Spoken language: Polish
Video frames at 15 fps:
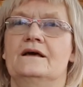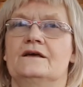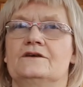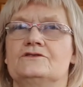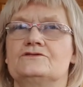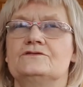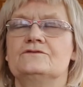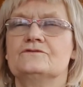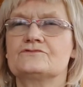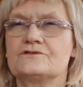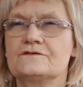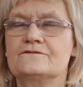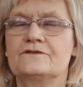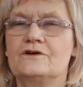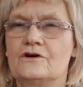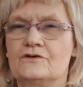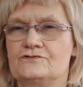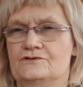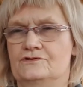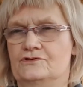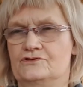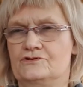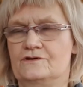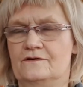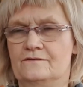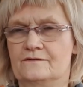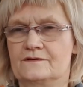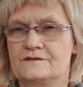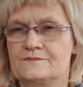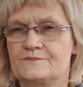Jeśli uczeń wychodzi ze
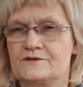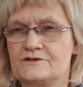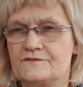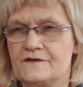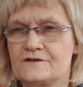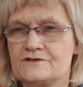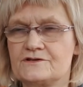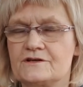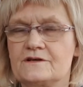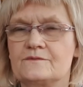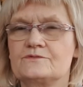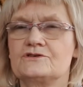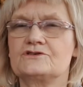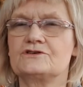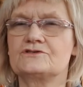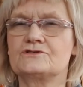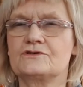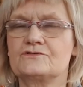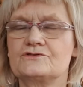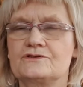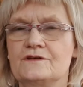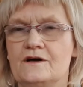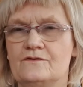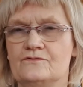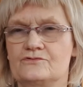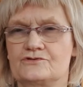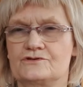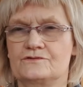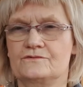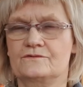szkoły z przeświadczeniem, że się czegoś
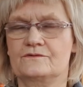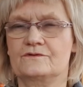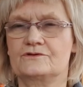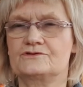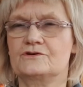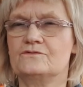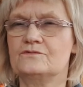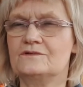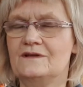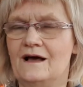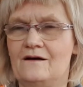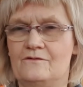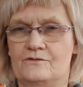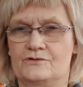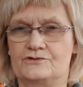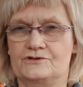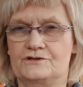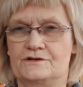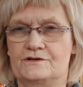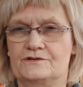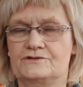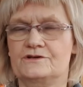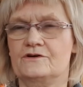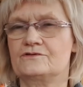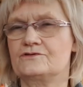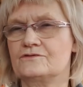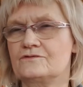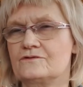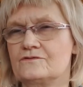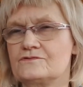nauczył, że udało się, że
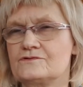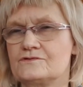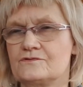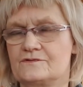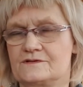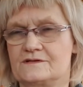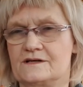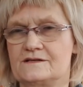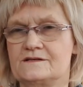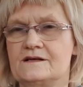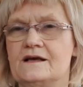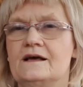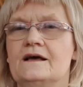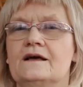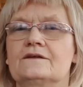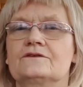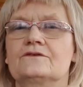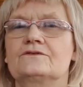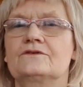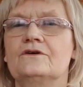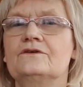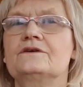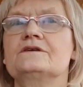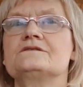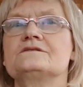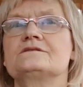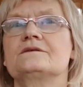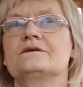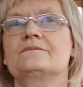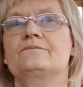osiągnął sukces, to to
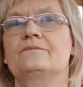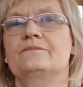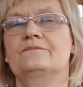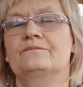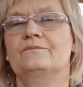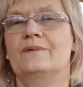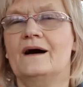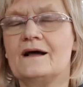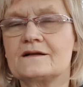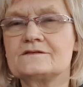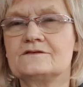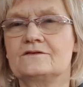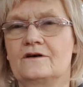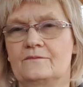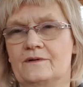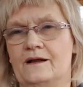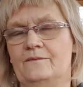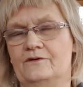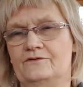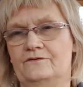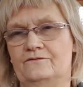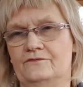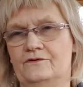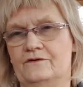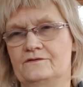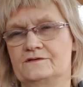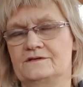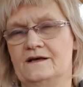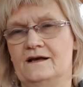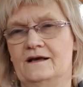jest bardzo dobra,
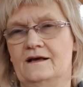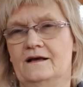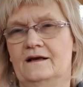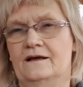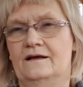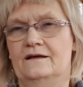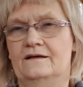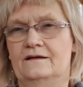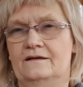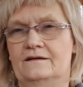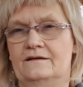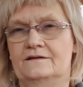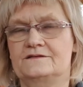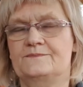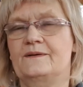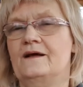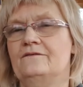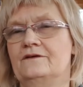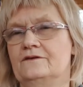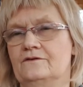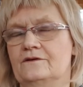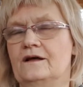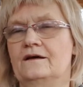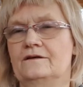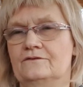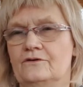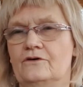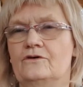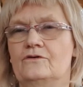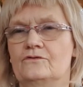motywująca e, sprawa do,
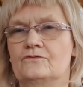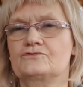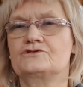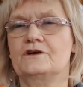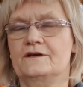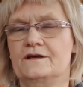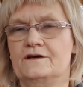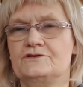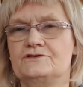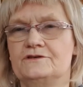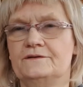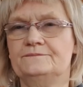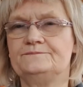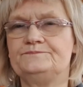do uczenia się.